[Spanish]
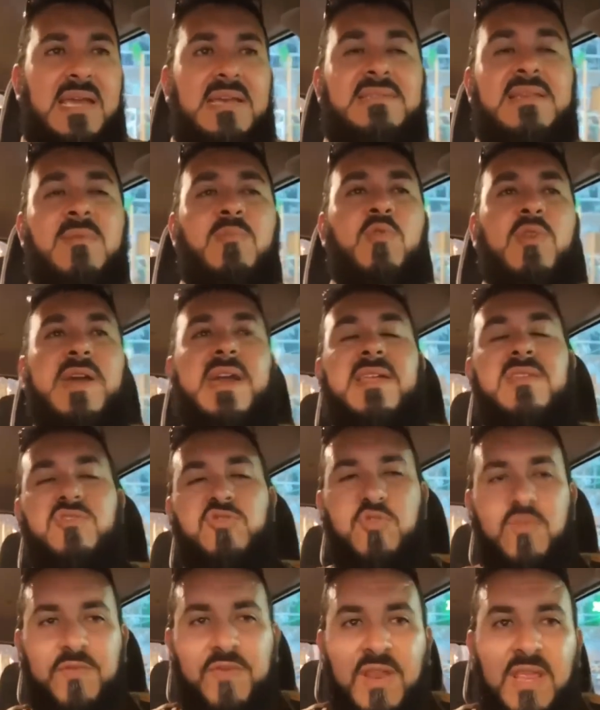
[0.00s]
Esa mujer
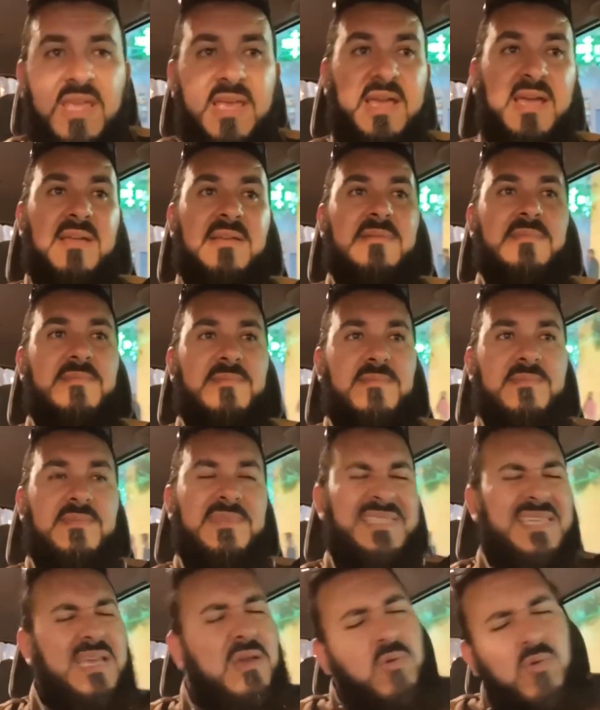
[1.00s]
sufría,
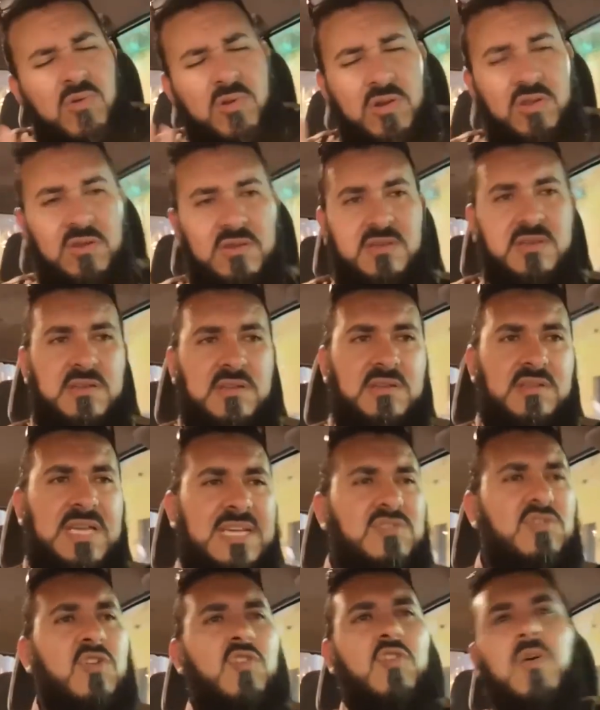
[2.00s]
seguro,
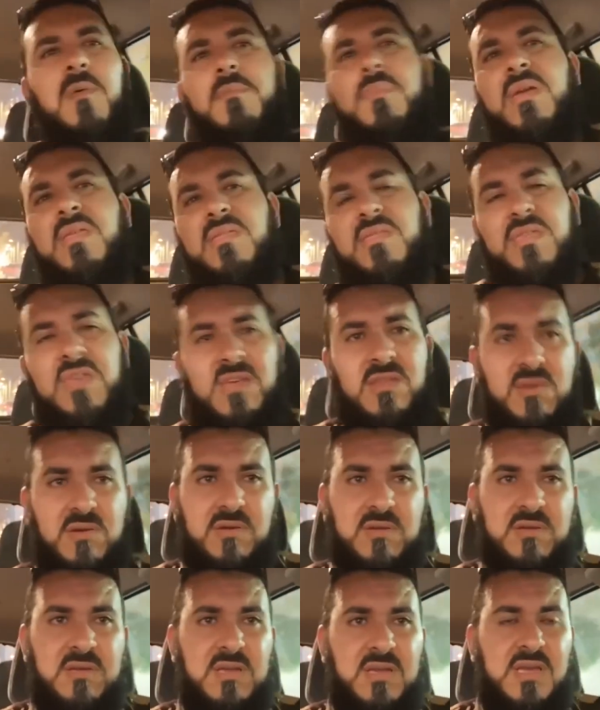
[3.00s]
estoy
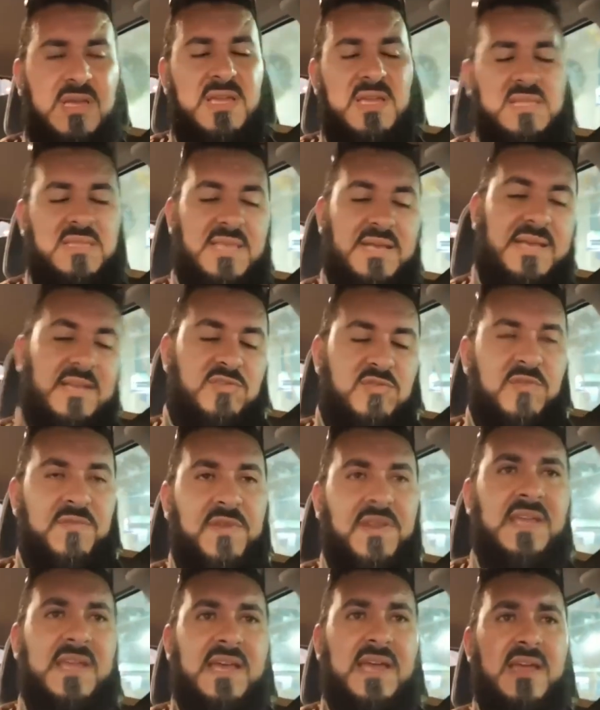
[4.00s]
convencido, de que
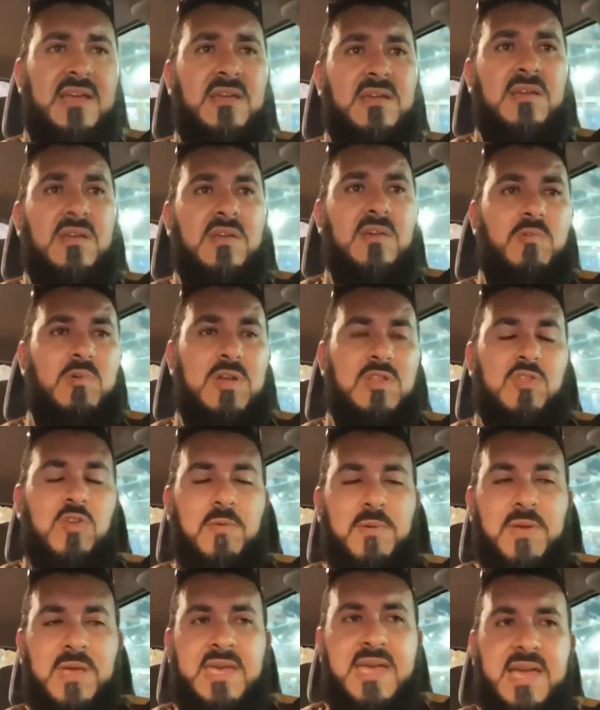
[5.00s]
sufría
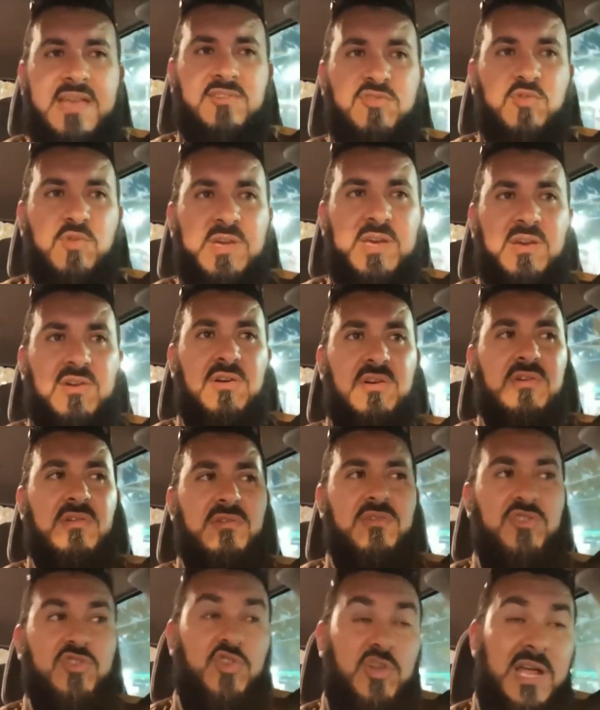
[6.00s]
cuando veía a su hijo
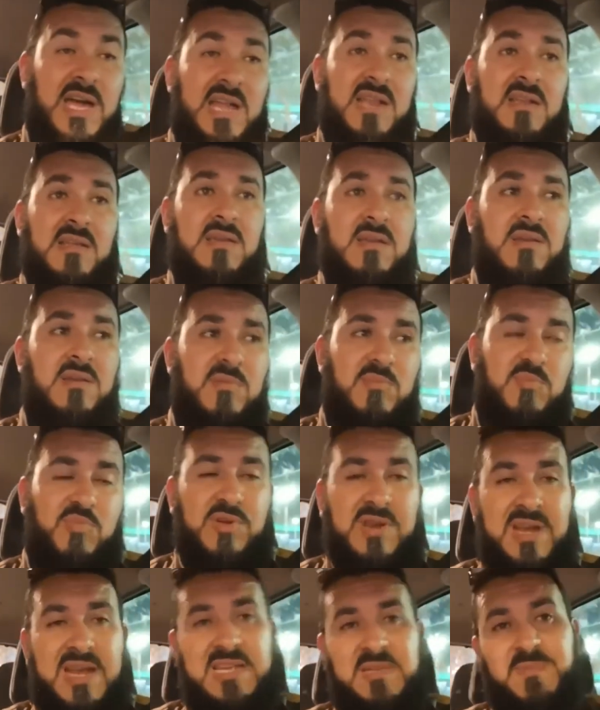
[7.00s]
llorar
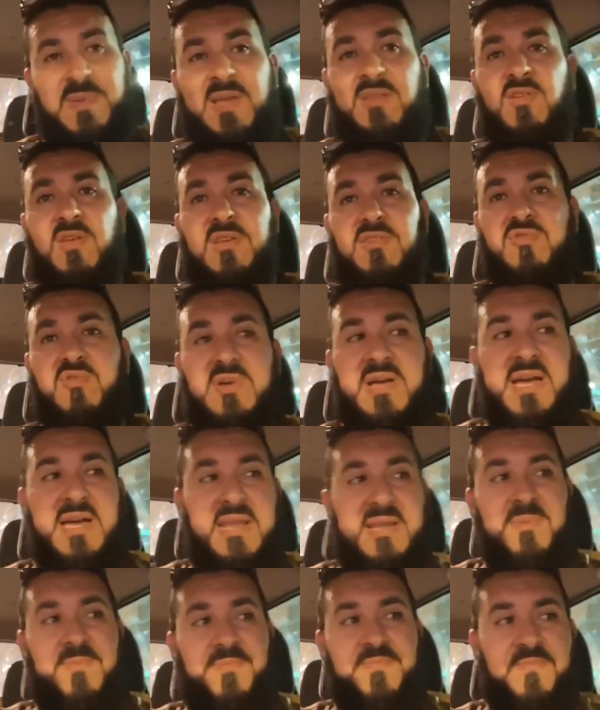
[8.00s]
por el aspecto de su
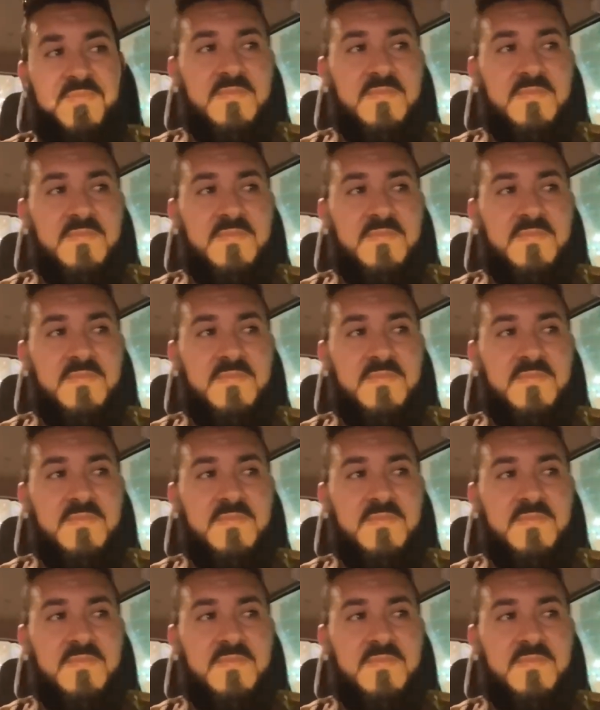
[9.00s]
cara.